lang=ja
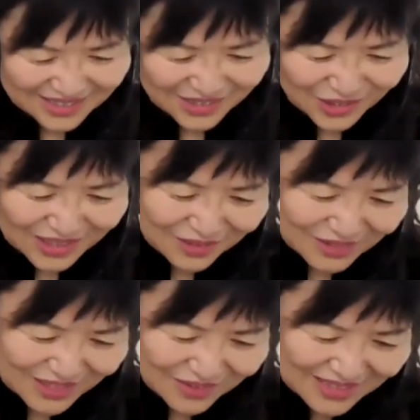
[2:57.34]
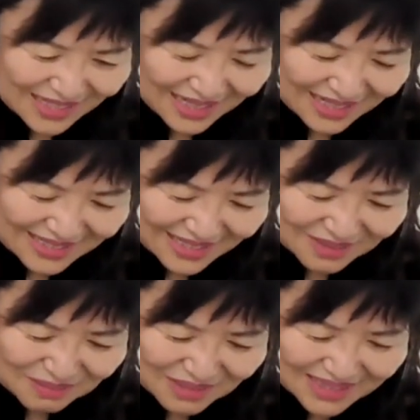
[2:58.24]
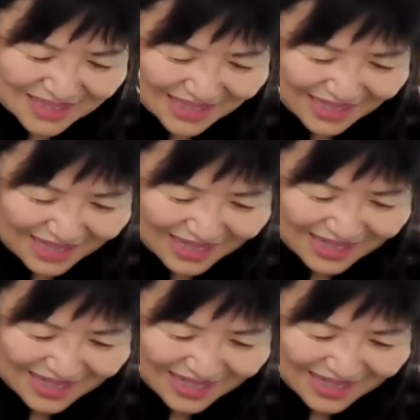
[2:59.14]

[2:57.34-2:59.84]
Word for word: 鈴木邦子さん当たりました。